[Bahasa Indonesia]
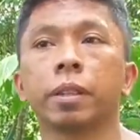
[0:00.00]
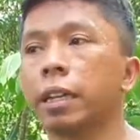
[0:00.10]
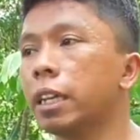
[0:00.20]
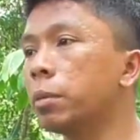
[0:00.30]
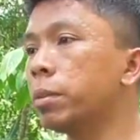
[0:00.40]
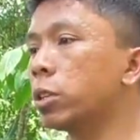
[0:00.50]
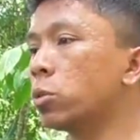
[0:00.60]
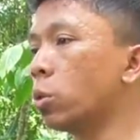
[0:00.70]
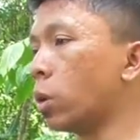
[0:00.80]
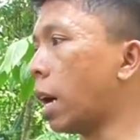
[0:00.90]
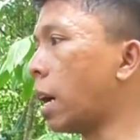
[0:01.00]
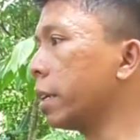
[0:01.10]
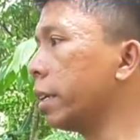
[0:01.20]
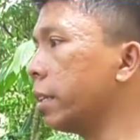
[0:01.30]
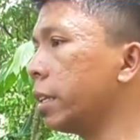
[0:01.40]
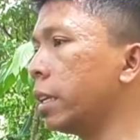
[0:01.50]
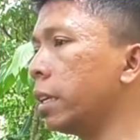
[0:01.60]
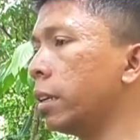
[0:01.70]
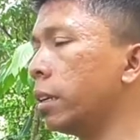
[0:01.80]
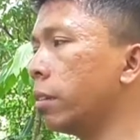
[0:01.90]
Jadi lebih kurang ini
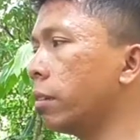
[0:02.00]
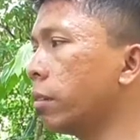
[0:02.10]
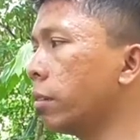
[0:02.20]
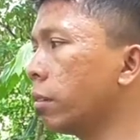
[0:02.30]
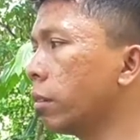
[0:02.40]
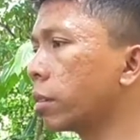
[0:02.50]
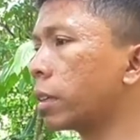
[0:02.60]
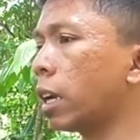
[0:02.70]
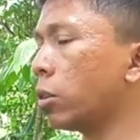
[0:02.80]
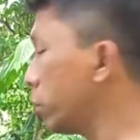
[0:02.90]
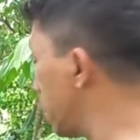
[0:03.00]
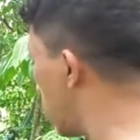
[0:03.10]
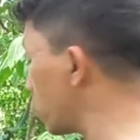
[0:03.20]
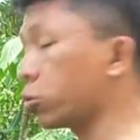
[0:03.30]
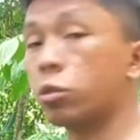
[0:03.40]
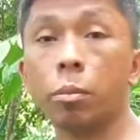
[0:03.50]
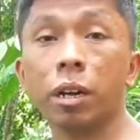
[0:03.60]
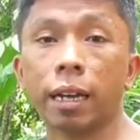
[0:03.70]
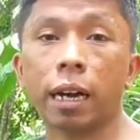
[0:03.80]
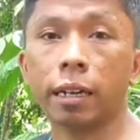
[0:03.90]
kalau dia sudah
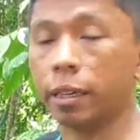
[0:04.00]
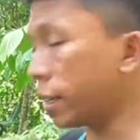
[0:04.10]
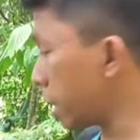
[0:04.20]
mekar ini